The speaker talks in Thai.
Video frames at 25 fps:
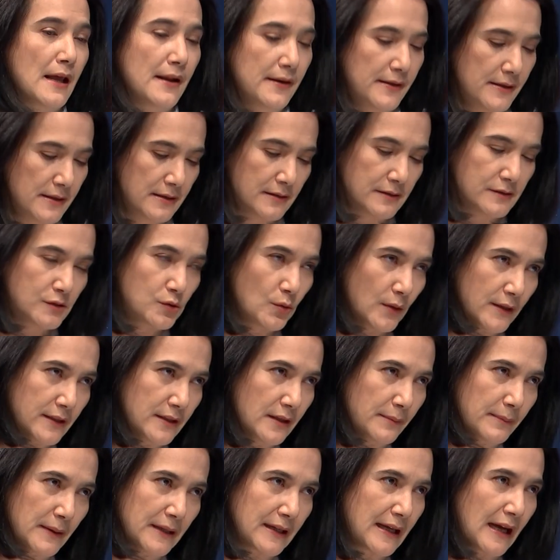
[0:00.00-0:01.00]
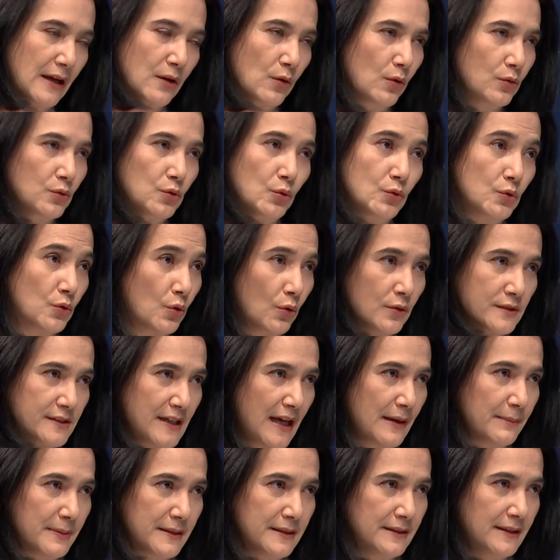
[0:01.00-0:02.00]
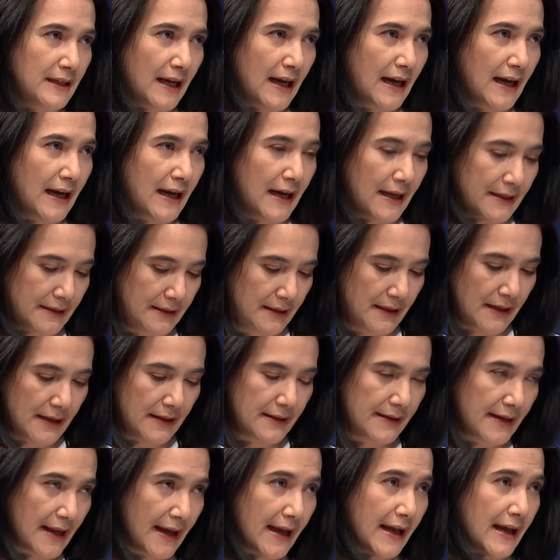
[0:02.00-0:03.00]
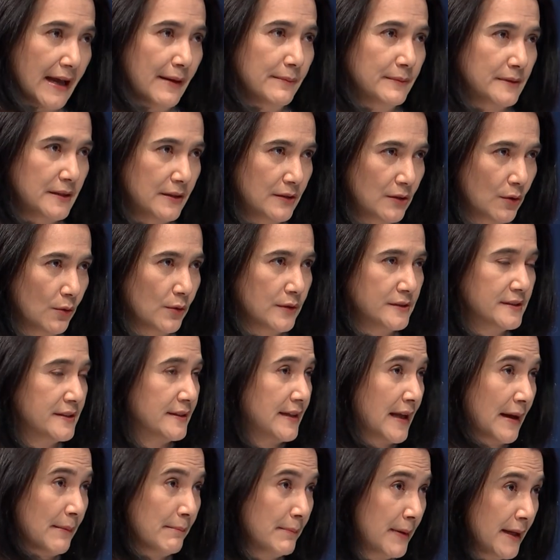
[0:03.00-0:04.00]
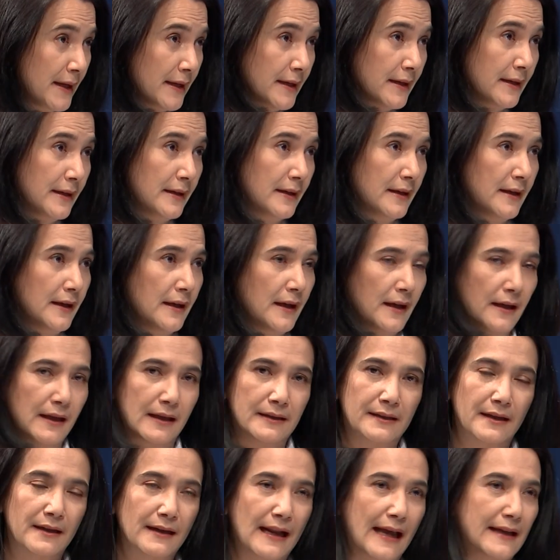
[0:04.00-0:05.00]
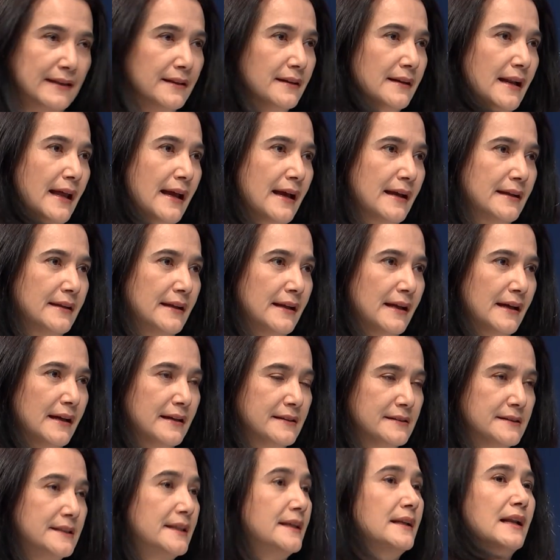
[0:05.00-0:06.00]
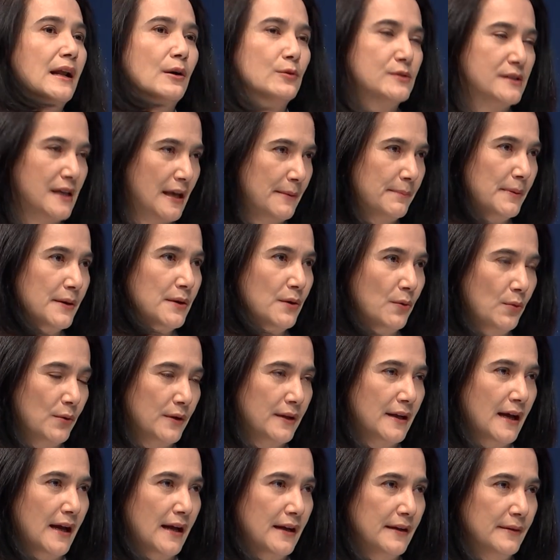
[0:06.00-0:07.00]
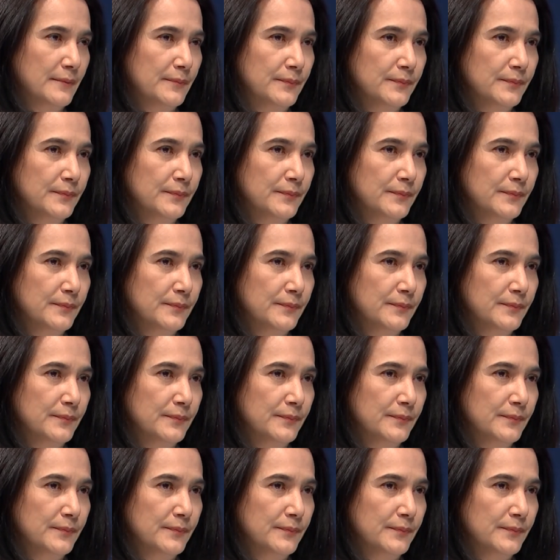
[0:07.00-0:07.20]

หนึ่งส่วนหนึ่งเป็นการลงทุนโครงสร้างพื้นฐานน้ำถนนสนามบินทั้งหลายทั้งแหล่เนี่ยที่เราใช้ประโยชน์กัน